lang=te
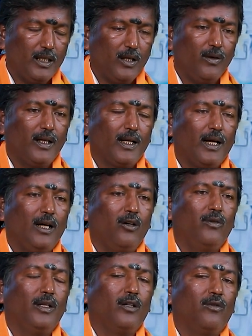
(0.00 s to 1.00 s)

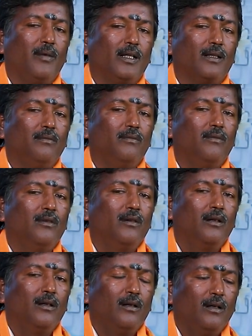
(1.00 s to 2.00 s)
నవగ్రహాల్లో వీరికి మాత్రం
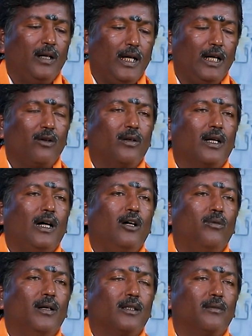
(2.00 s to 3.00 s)
ఆరు
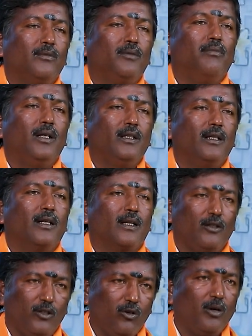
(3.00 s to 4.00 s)
గ్రహాలు మాత్రం ఇబ్బందికర
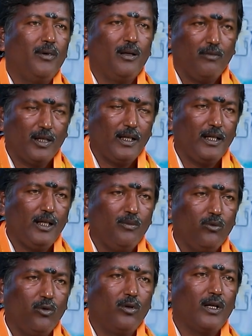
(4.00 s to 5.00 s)
యోగ బలం ఉన్నాయండి
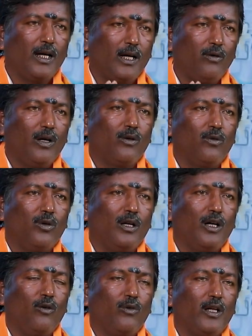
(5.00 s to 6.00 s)
మూడు గ్రహాలు
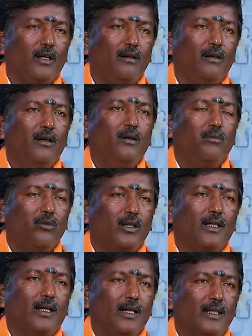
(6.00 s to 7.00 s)
అనుకూలంగా ఉన్నాయి
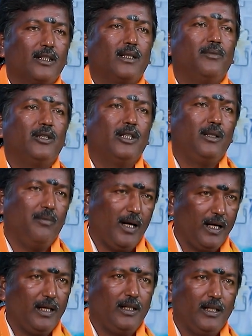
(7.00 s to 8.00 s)
ముఖ్యంగా అష్టమ శని
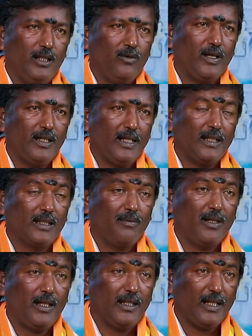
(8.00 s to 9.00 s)
బాగలేదండి వారి
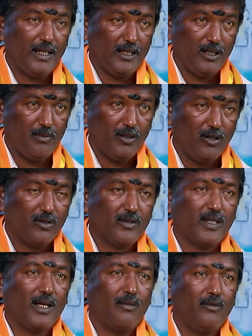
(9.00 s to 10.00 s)
జాతకంలో అంటే ఎనిమిదవ
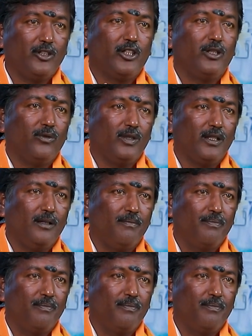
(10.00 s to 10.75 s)
స్థానంలో శని ఉంది